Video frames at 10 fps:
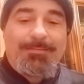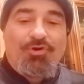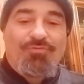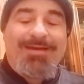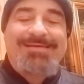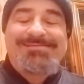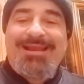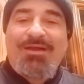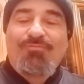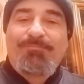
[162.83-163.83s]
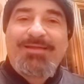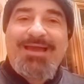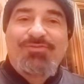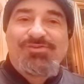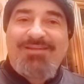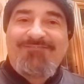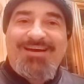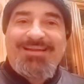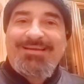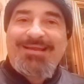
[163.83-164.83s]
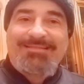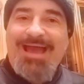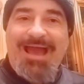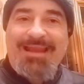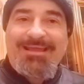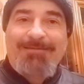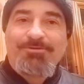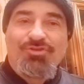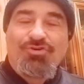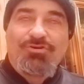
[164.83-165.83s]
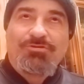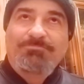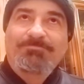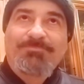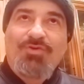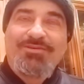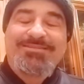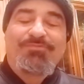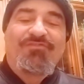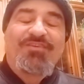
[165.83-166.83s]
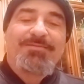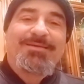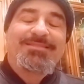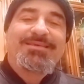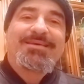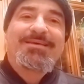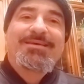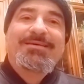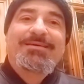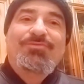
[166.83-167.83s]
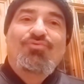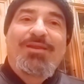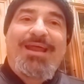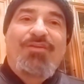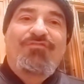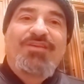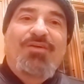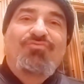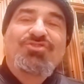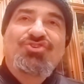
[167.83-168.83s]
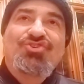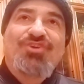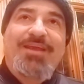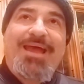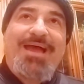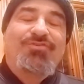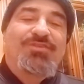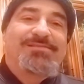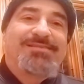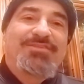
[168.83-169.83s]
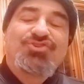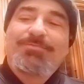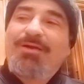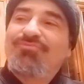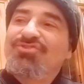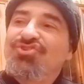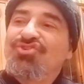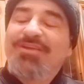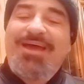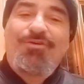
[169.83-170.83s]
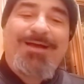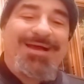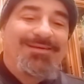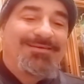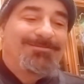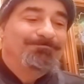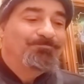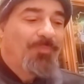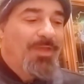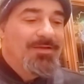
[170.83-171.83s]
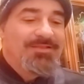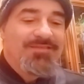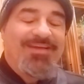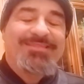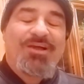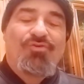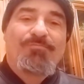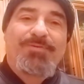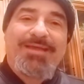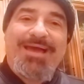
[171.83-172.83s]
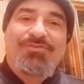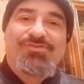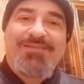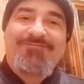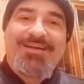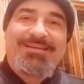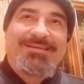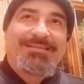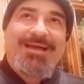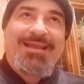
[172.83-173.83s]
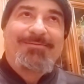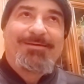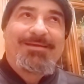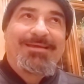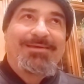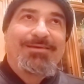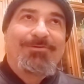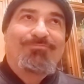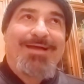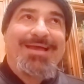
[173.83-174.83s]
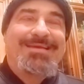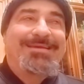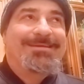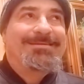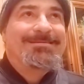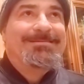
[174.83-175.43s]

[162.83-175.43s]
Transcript: ormai sarà complicato salvare il Natale, capito? Questi provvedimenti dureranno fino al 15 gennaio, dal 6 dicembre al 15 gennaio, ma eh, diventa complicato salvare il Natale perché ormai